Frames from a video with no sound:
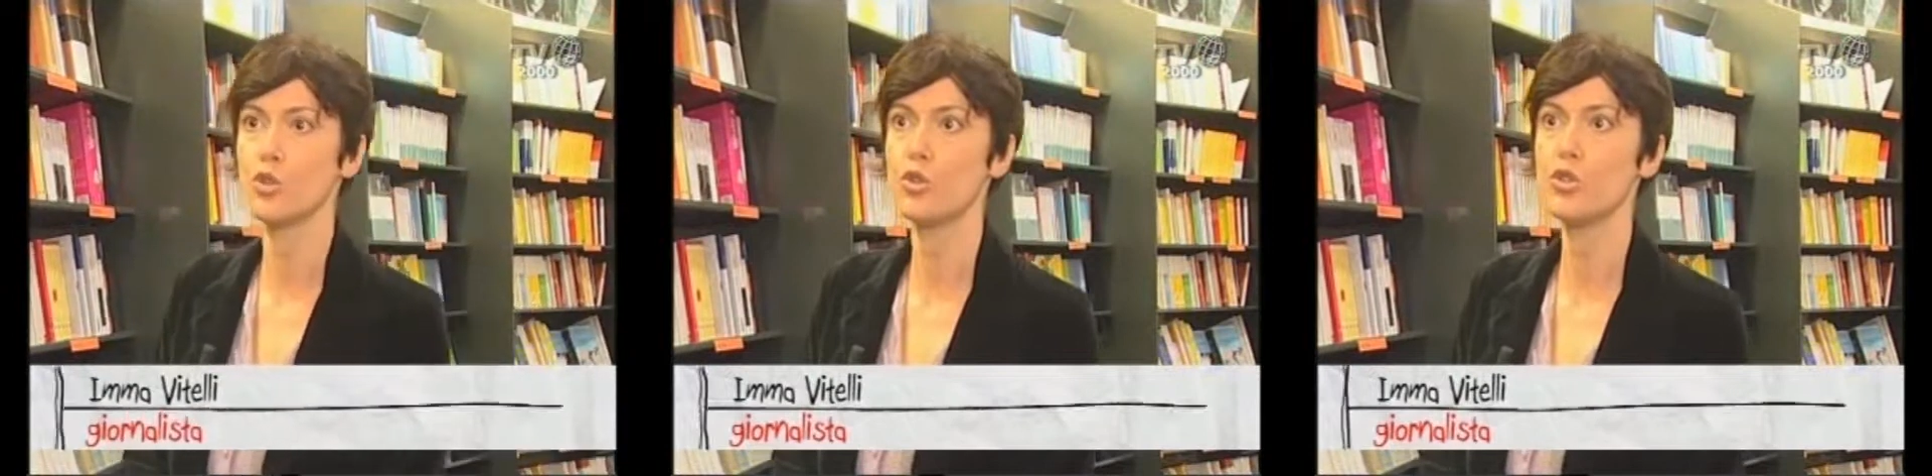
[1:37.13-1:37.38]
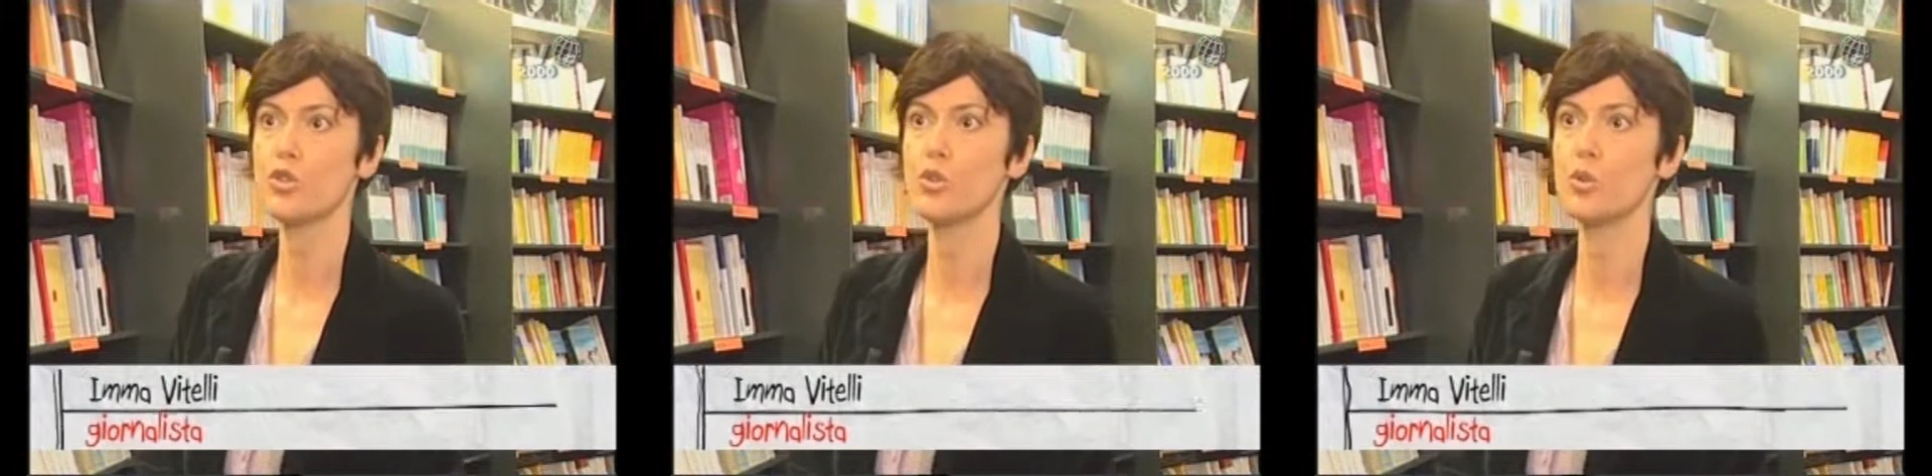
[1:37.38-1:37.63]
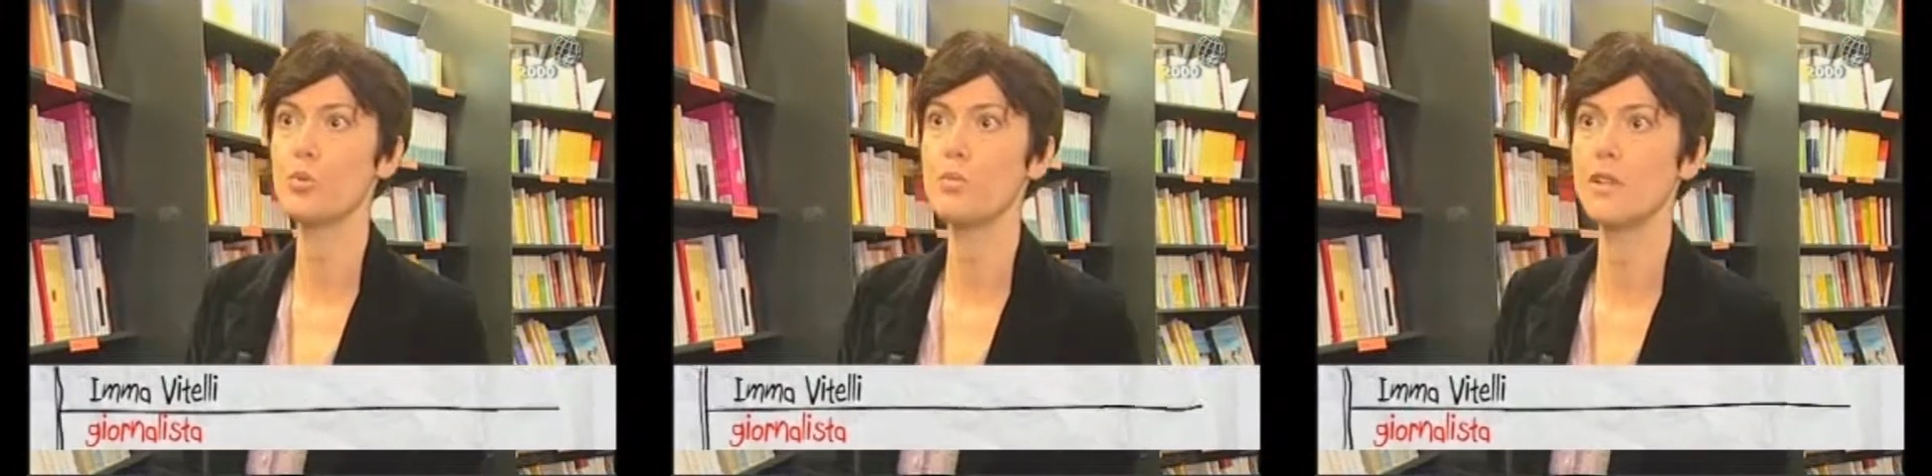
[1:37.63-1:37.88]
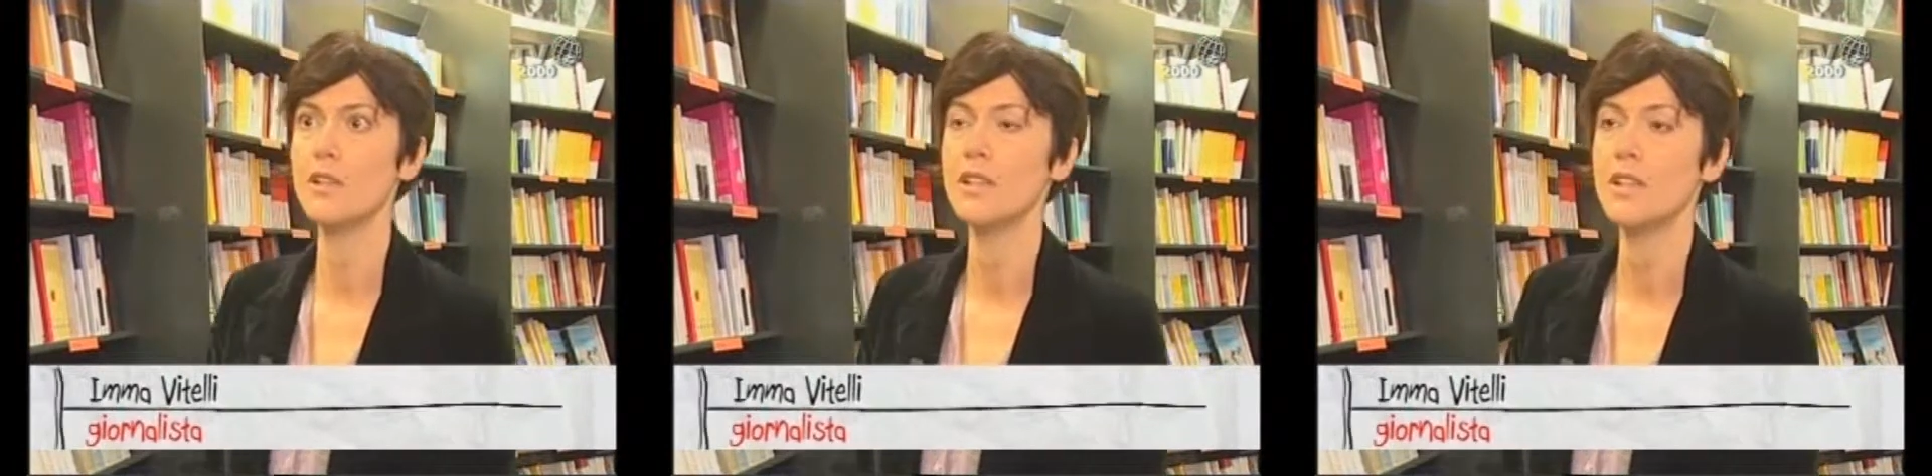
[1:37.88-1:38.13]

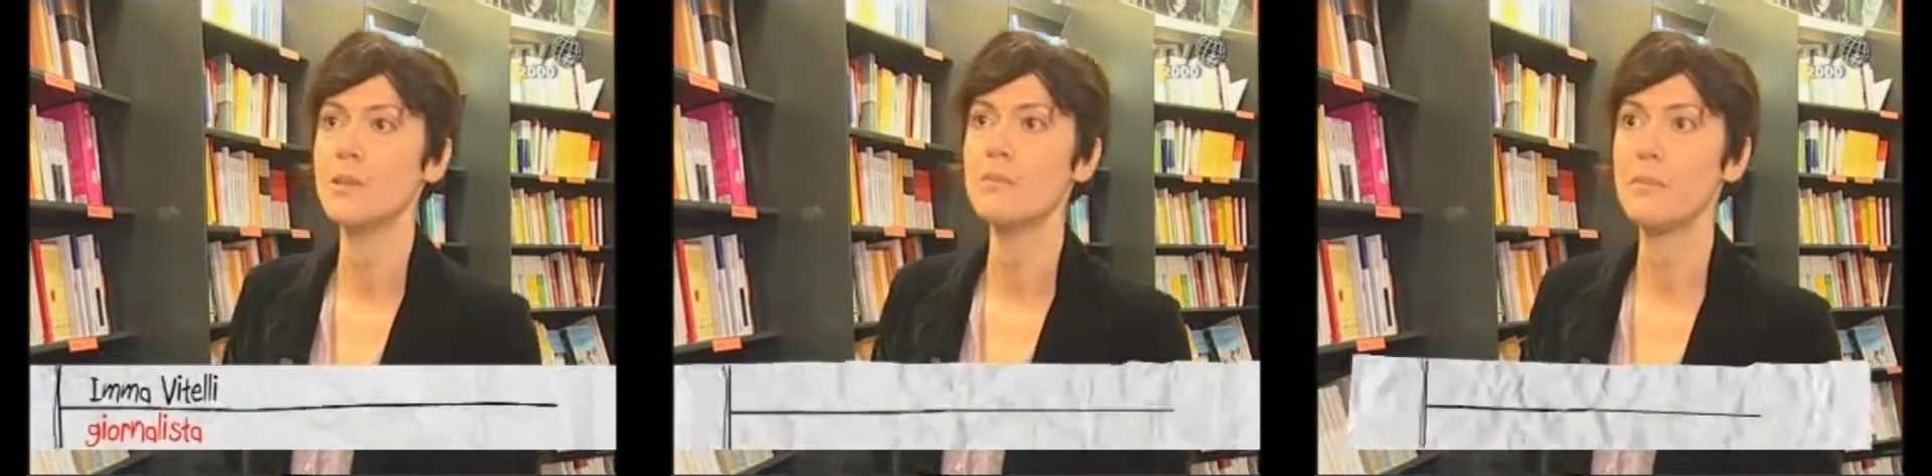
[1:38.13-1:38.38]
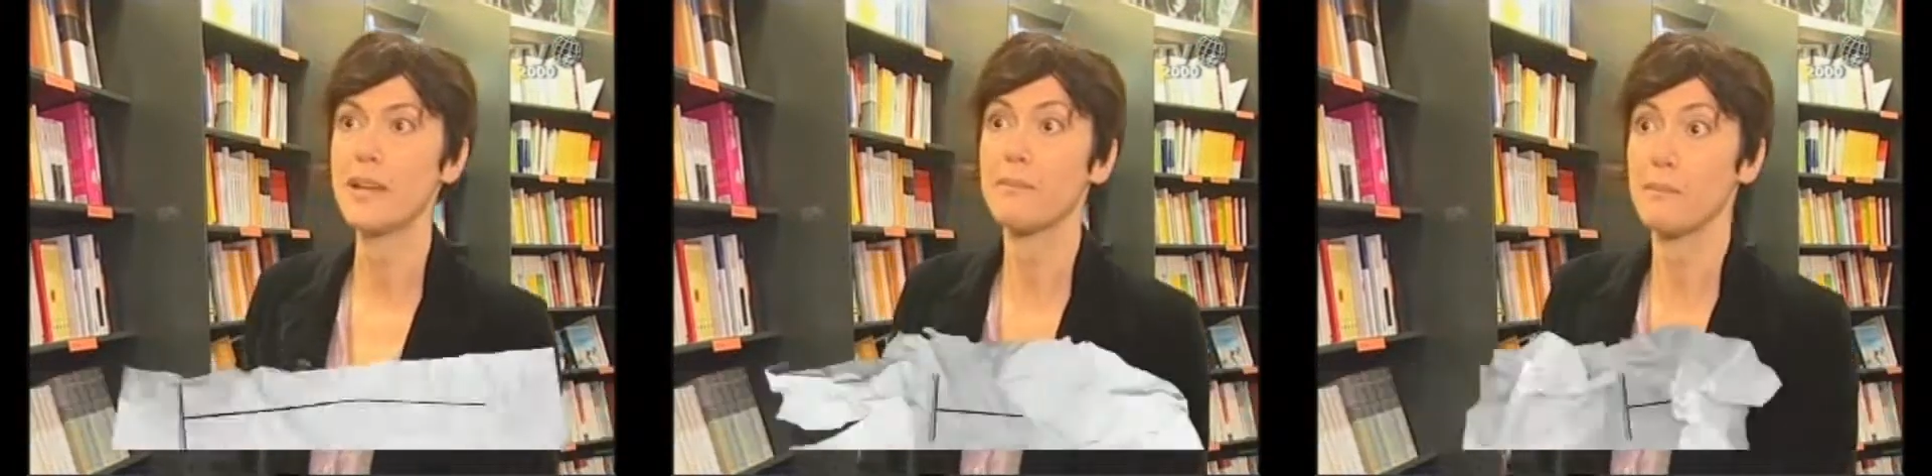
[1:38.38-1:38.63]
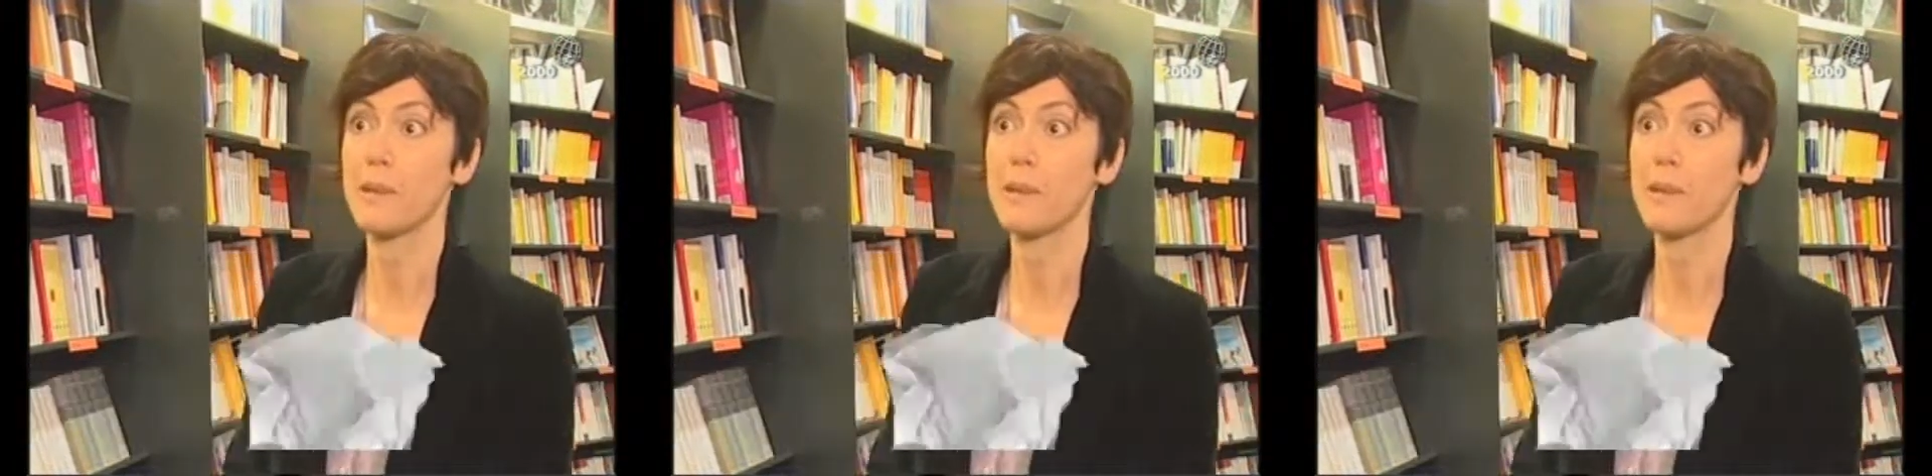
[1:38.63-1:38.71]
YouTube per,